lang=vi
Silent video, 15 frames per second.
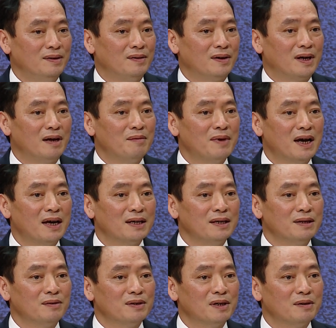và năm
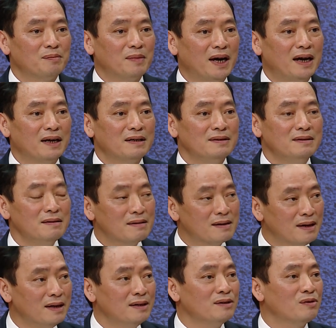2023 thì dự
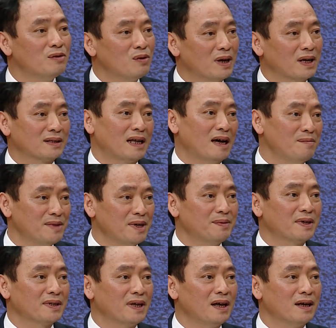kiến cũng khoảng 800
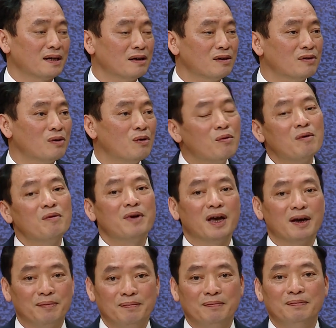hecta các khu công nghiệp,
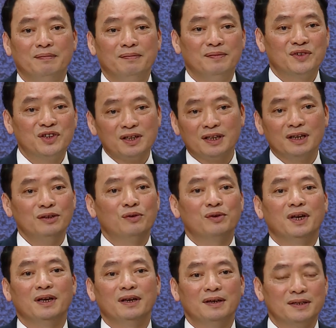chưa tính đô
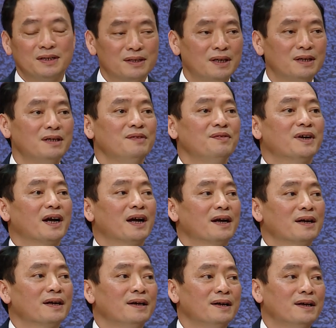thị, chưa tính những vực khác.
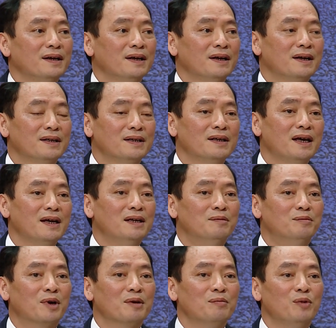Như đây là
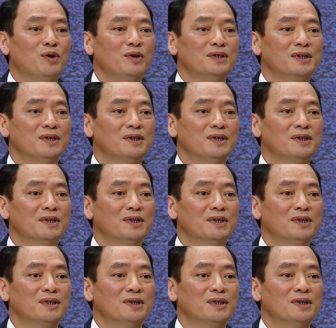một cái môi